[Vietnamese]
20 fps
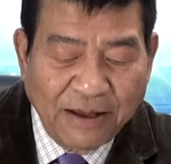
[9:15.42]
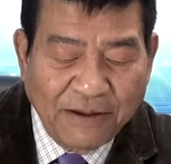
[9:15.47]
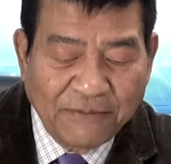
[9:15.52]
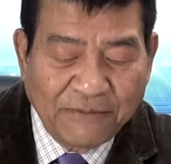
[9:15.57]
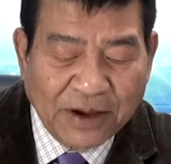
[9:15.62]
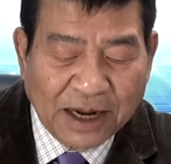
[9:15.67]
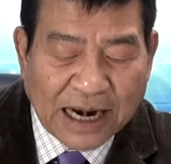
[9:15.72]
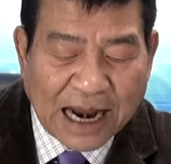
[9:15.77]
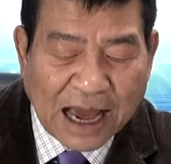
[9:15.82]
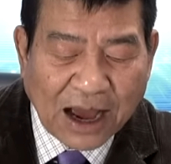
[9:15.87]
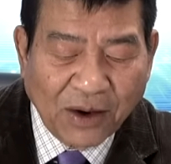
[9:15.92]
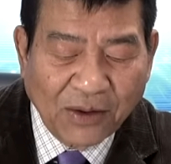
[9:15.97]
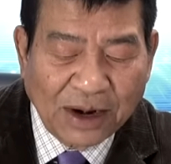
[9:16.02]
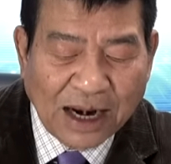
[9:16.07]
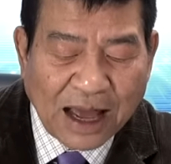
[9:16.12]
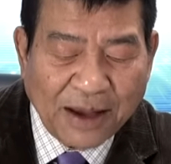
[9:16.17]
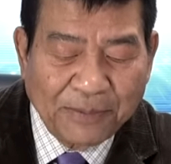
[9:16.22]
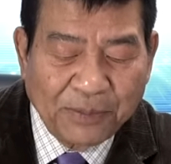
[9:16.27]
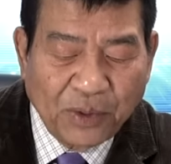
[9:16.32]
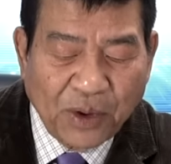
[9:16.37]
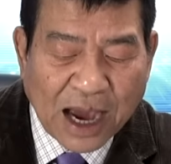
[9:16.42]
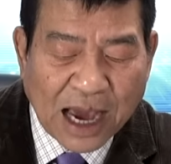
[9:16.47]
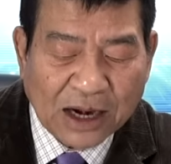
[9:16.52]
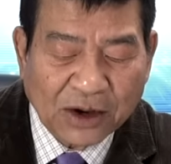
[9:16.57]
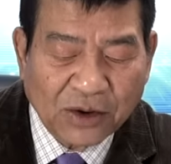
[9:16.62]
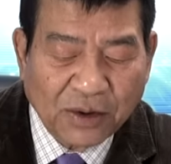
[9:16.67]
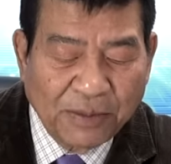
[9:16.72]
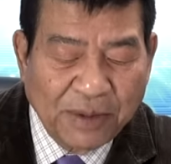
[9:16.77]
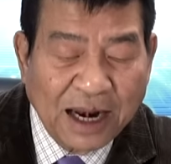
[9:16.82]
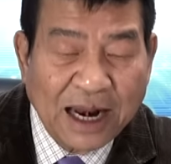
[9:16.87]
và đảo
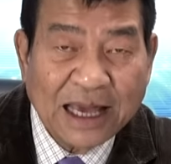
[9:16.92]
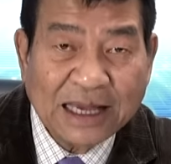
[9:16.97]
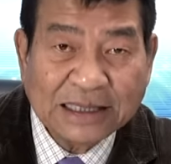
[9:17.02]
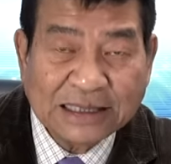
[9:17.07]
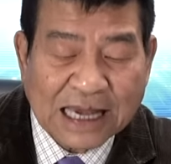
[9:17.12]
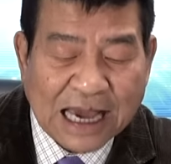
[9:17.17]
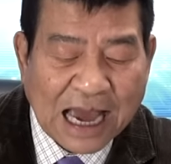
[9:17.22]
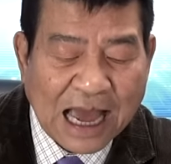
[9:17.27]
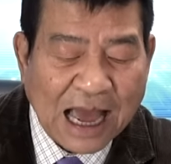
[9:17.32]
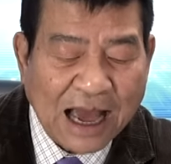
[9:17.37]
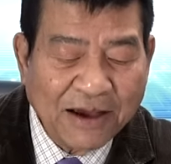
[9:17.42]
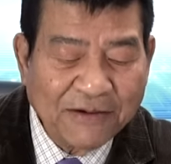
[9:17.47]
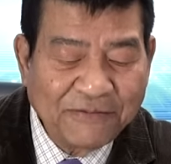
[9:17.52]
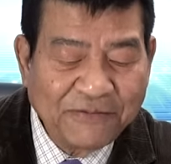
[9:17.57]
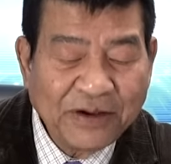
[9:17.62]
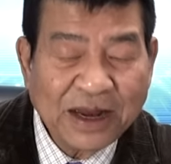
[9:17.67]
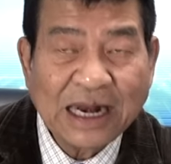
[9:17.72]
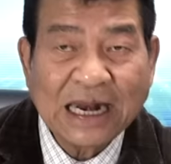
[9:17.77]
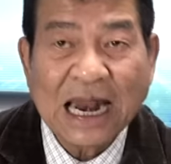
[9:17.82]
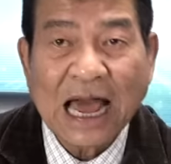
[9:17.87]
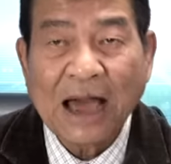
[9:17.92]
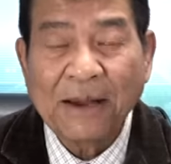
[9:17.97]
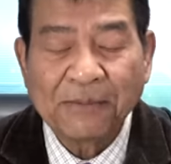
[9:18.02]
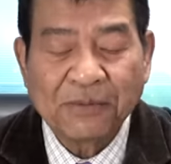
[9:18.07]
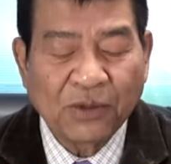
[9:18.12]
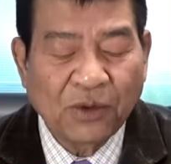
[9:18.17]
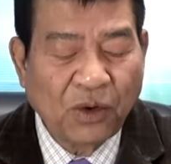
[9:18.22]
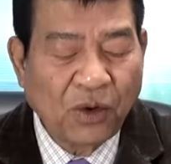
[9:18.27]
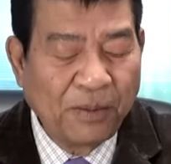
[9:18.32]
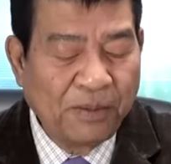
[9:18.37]
Lapuan của Malaysia ở phía
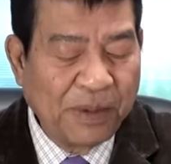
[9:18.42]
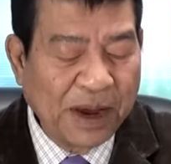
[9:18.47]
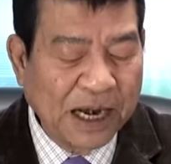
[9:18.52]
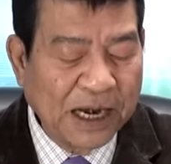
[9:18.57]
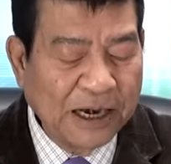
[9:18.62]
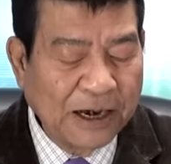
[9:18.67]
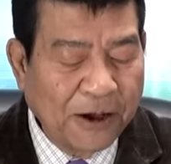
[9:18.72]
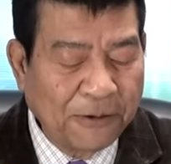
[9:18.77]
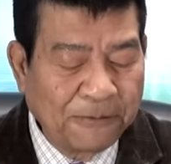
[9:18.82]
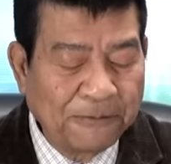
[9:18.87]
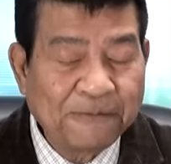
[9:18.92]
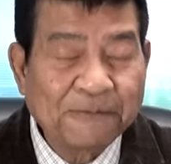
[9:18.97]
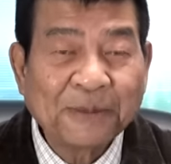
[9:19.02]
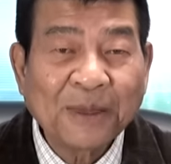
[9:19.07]
nam của Biển Đông.